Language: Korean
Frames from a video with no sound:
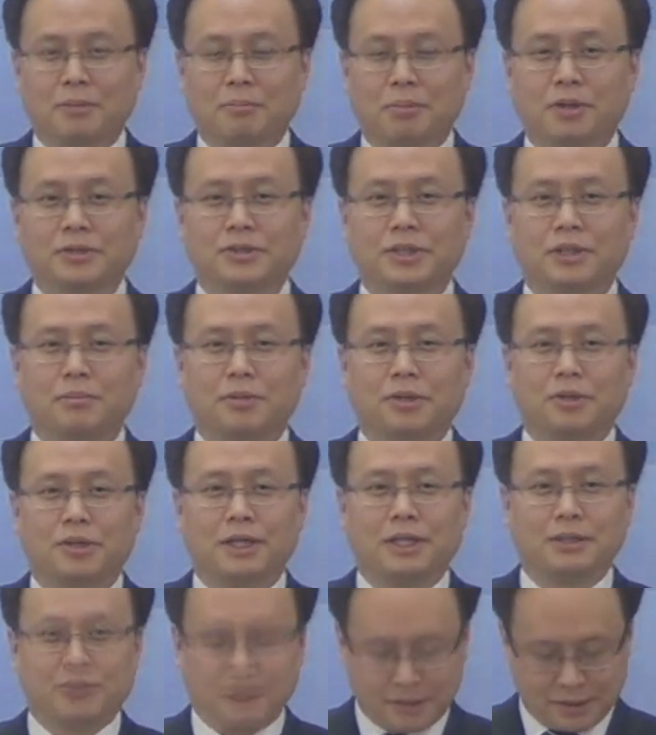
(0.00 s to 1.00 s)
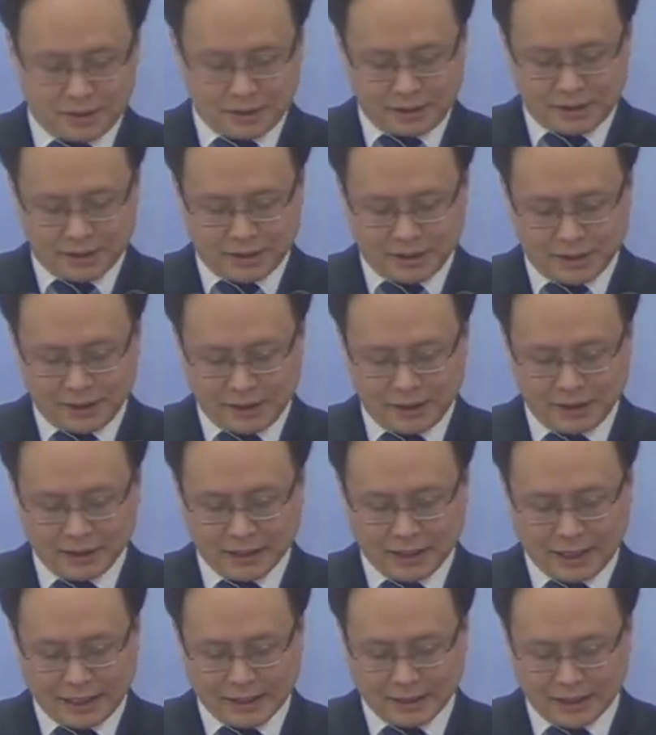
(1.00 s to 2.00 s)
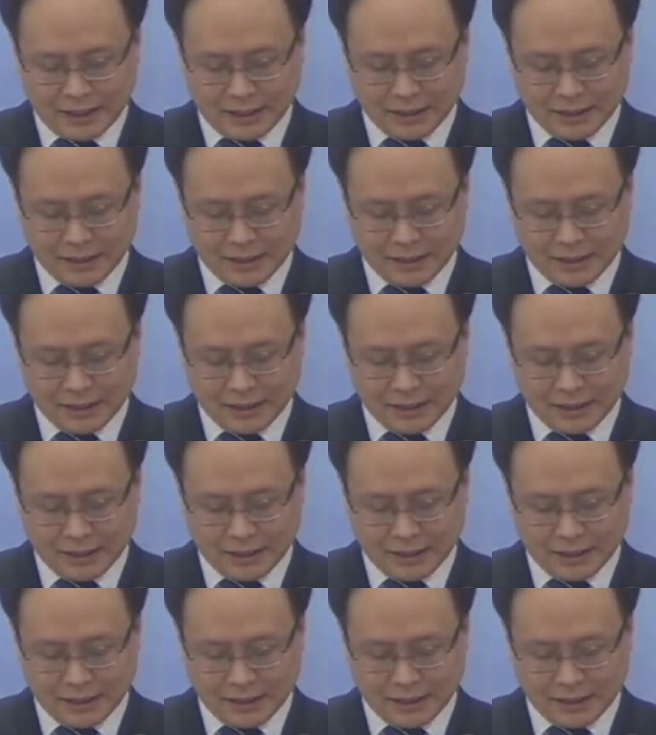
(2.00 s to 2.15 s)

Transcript: 벗어버려야 될 것이 한